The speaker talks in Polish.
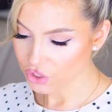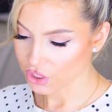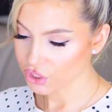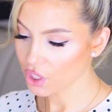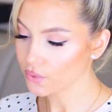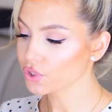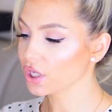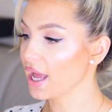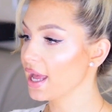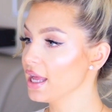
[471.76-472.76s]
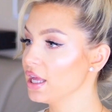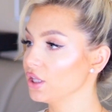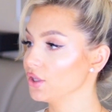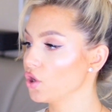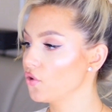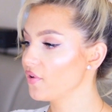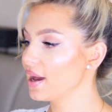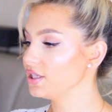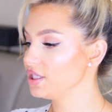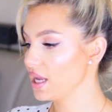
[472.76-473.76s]
jeszcze książkę
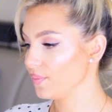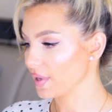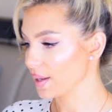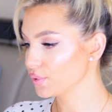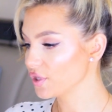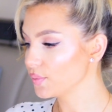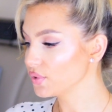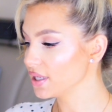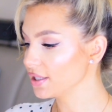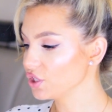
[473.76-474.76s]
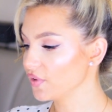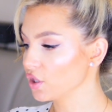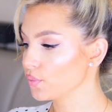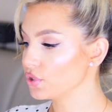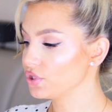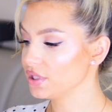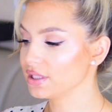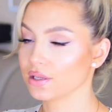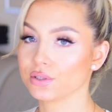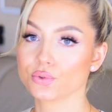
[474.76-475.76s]
Nowa Ziemia. Przebudzenie świadomości
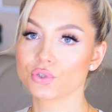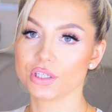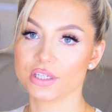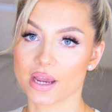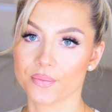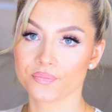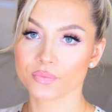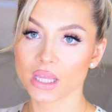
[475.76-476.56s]
sensu życia.